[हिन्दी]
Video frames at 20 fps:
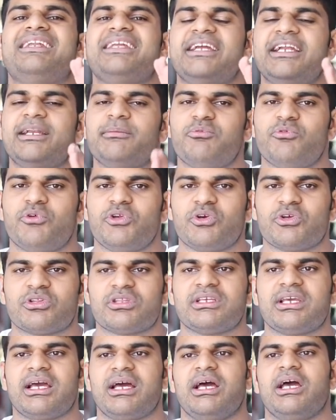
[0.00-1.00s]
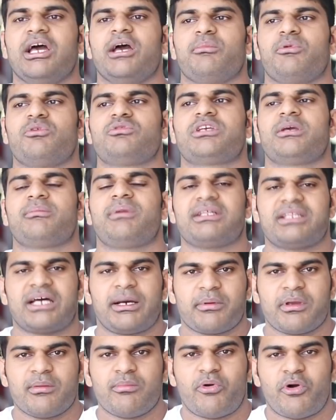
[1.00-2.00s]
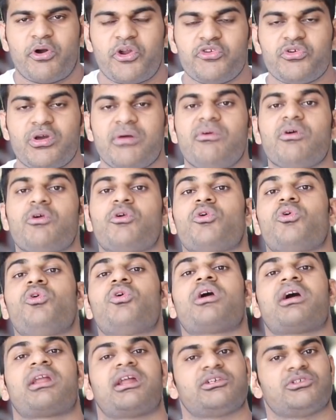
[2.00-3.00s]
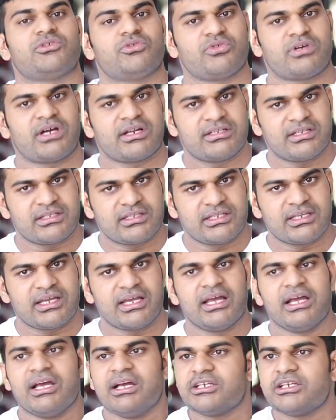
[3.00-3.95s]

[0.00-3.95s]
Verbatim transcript: नीड पूरी होती है फिर उसके बाद आपकी बॉडी जो है वो ग्रो करना शुरू कर देती है